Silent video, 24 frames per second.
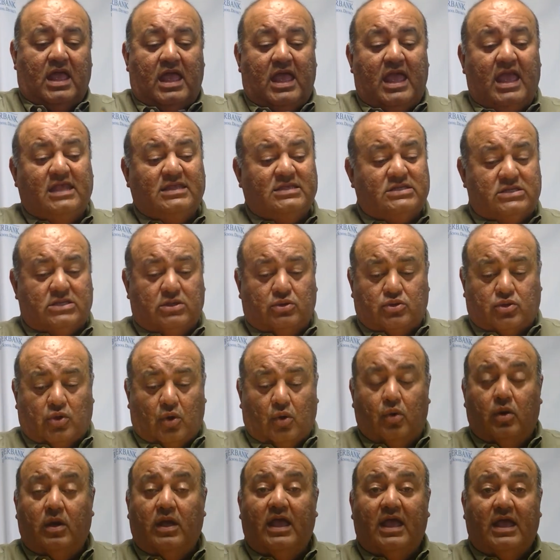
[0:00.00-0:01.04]

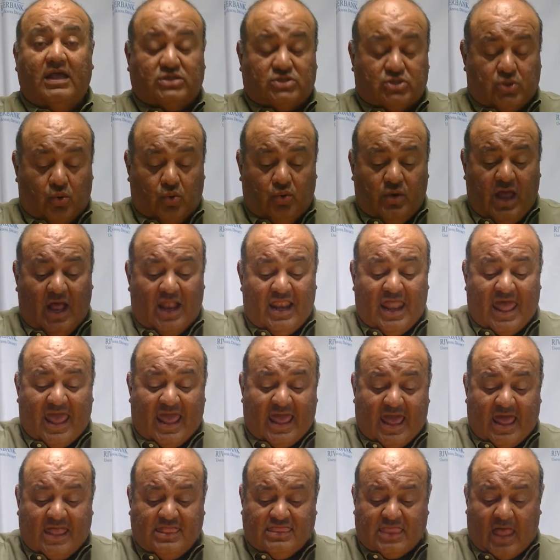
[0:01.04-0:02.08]
Esto es una
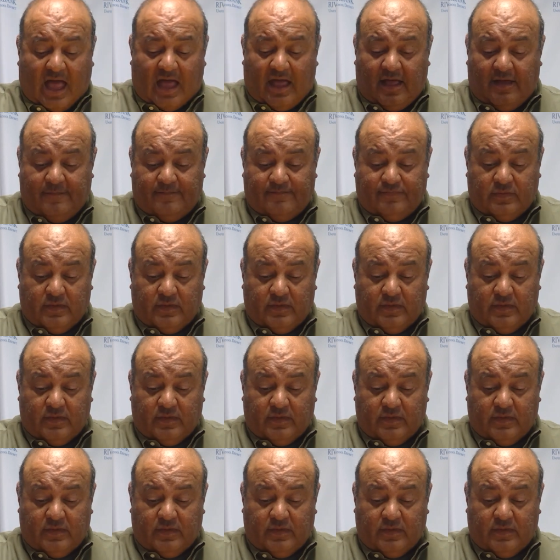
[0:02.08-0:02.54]
leyenda